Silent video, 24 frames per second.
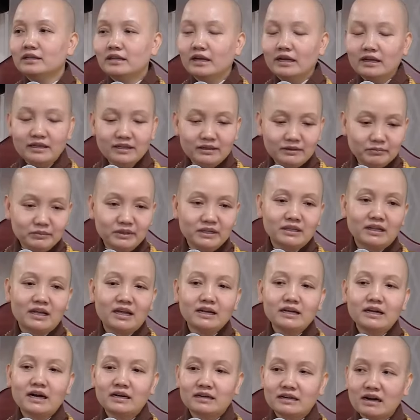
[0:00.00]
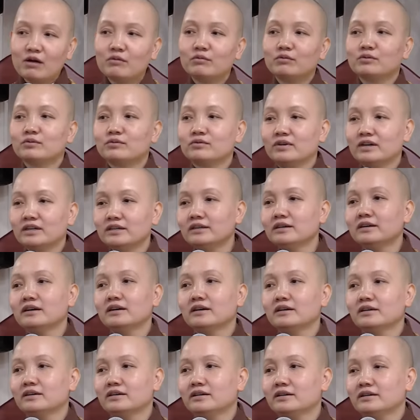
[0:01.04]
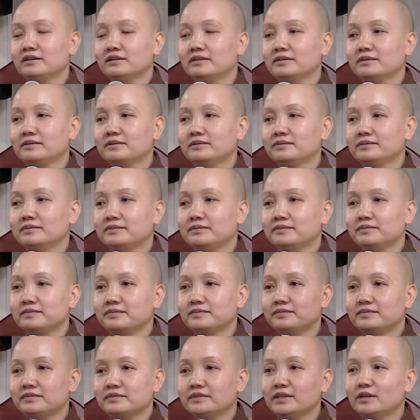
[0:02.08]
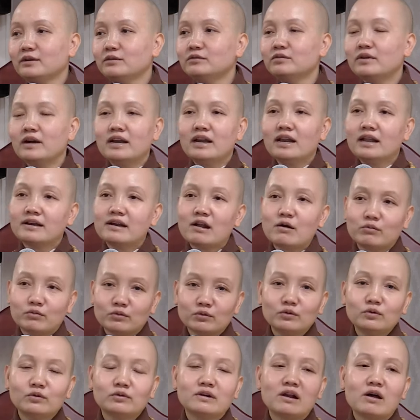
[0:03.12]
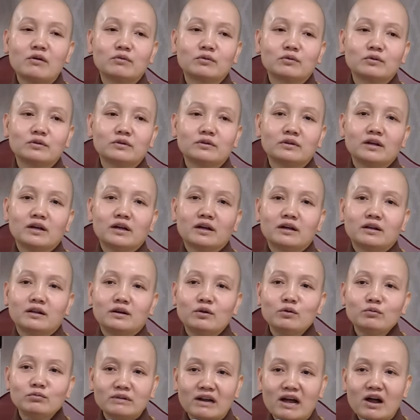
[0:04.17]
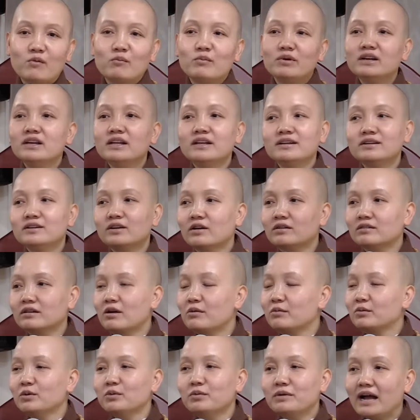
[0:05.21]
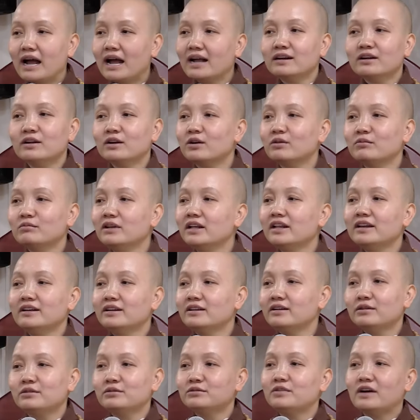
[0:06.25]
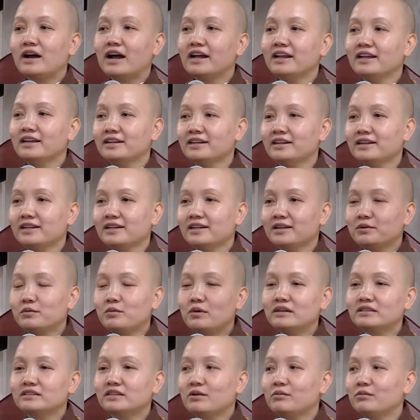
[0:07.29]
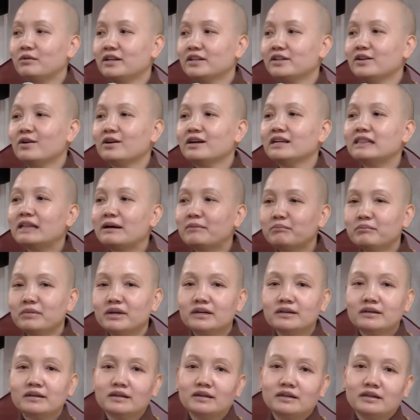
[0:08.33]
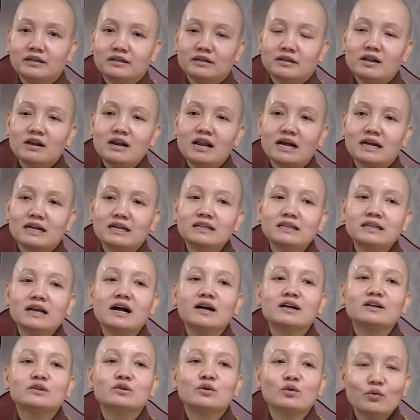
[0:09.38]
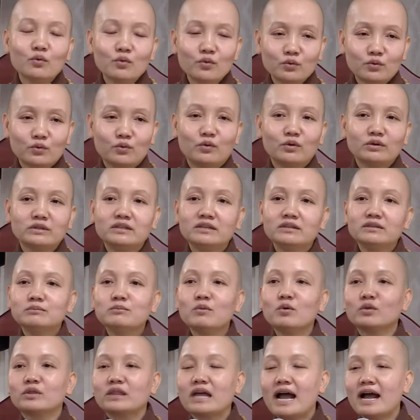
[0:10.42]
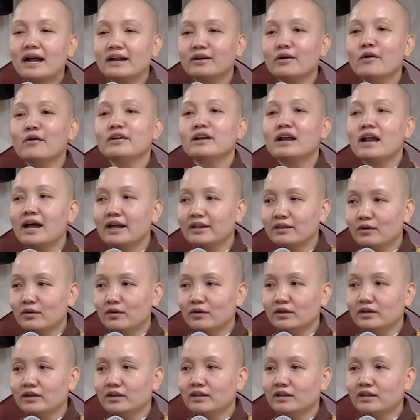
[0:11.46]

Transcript: thấy mình thấy cần đọc vẫn được, chứ không phải là đọc đọc lúc nào mới linh, còn đọc lúc khác nó không linh, nó không phải. Quan trọng là do cái tâm mình. Đó là cái thần chú của chư Bồ Tát nói ra thôi.